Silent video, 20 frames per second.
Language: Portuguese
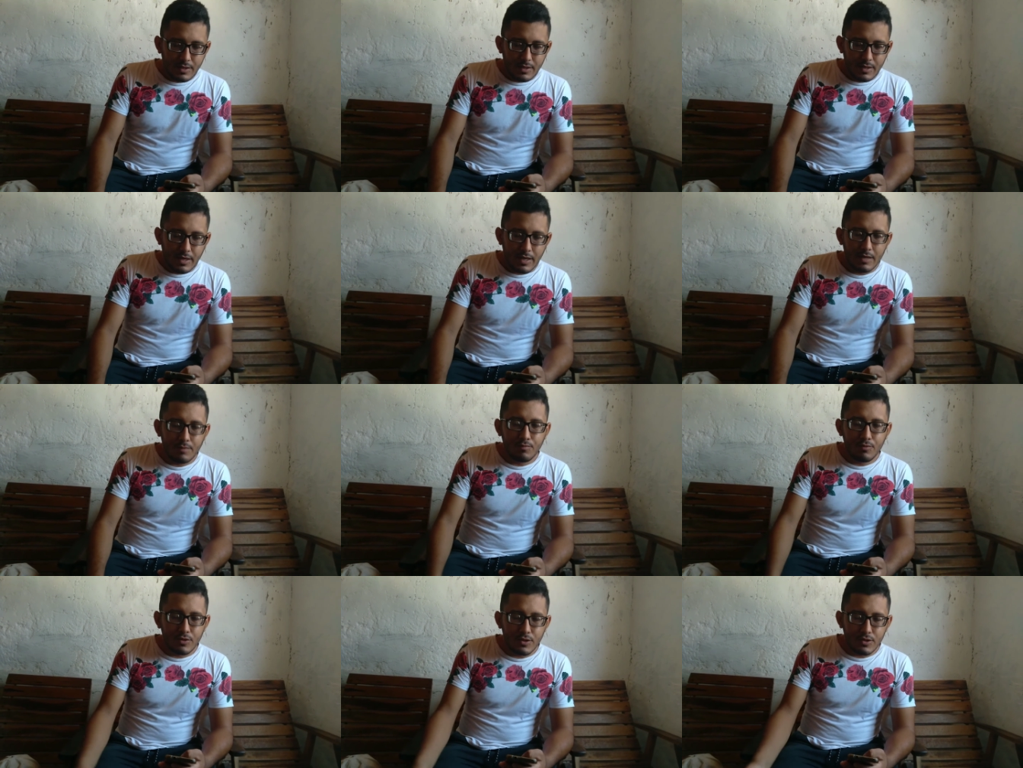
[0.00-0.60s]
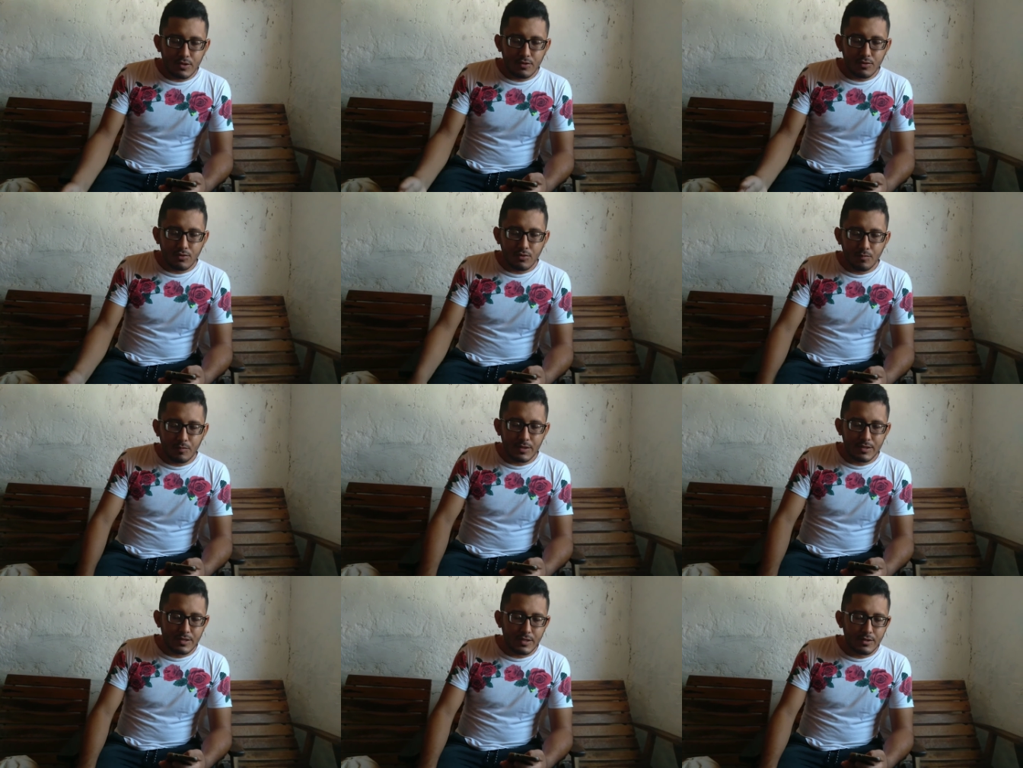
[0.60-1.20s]
Aí por isso que eu tô
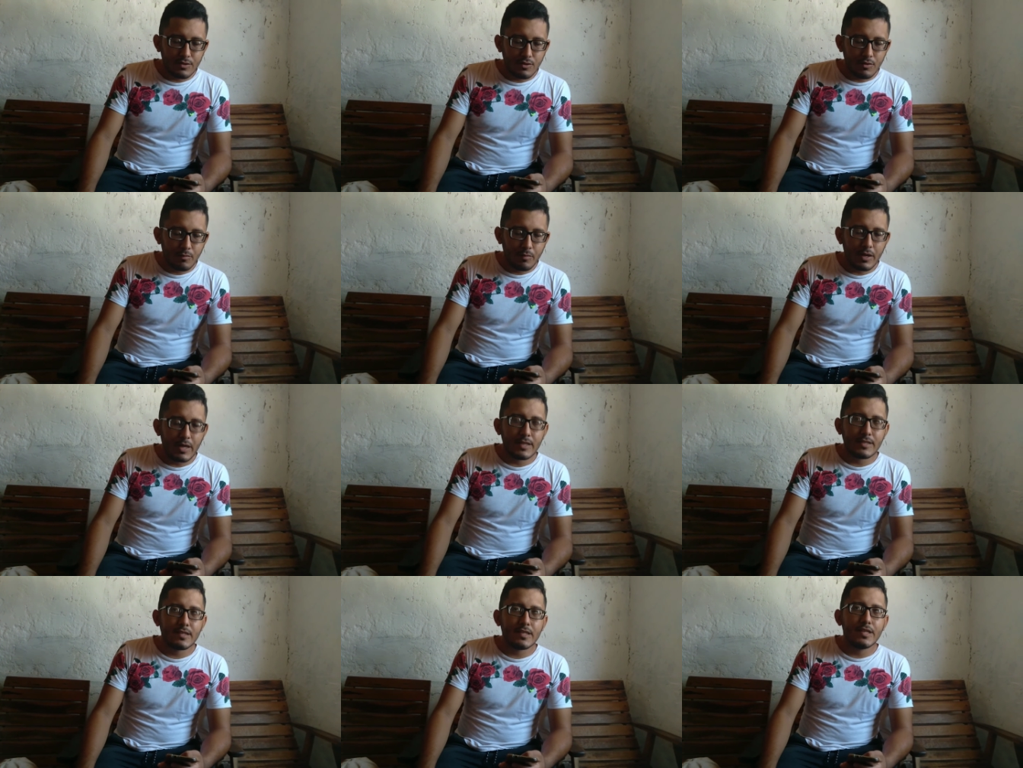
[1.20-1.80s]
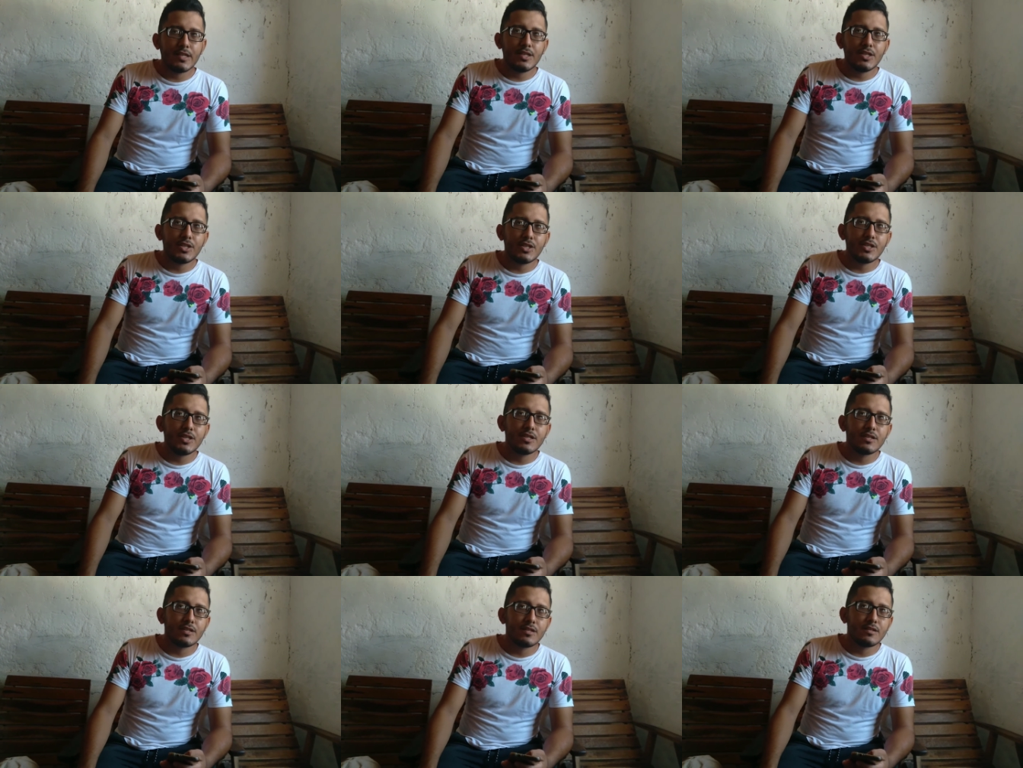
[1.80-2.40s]
pensando em comprar essa
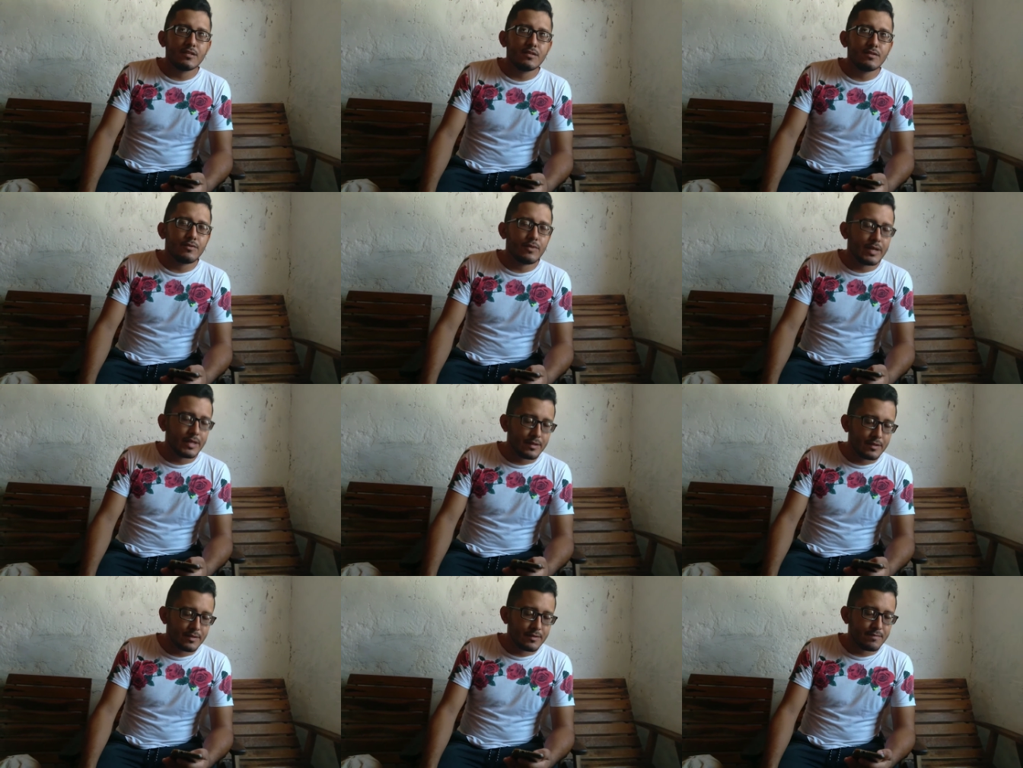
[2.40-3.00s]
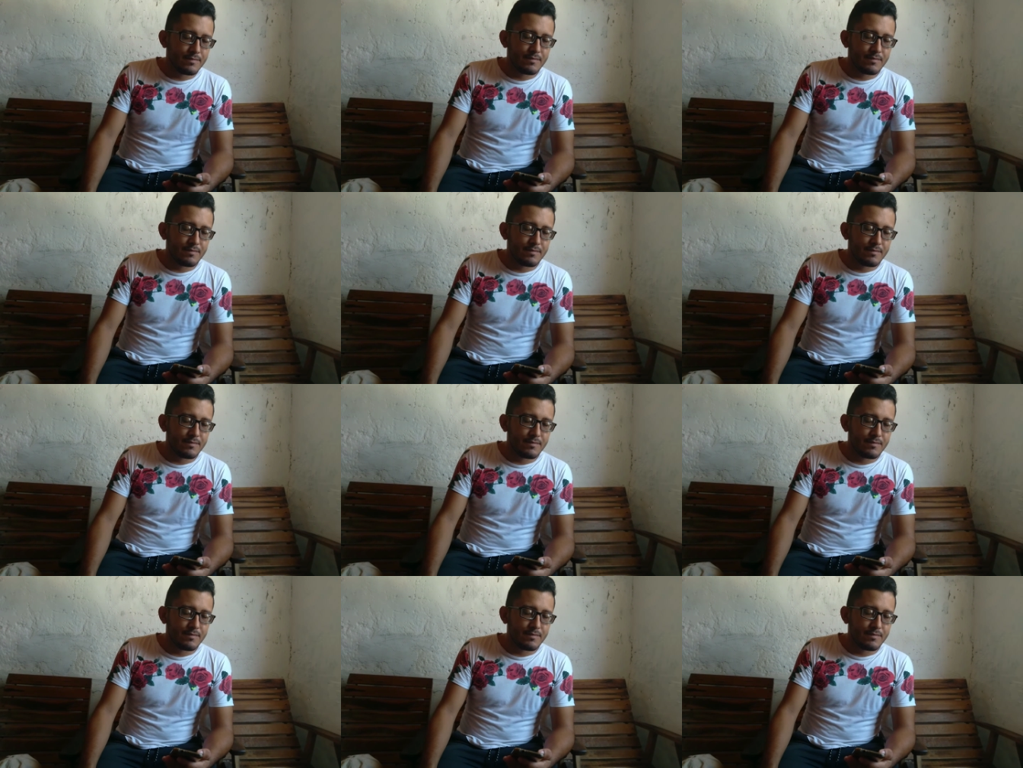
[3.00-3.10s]
NX 150.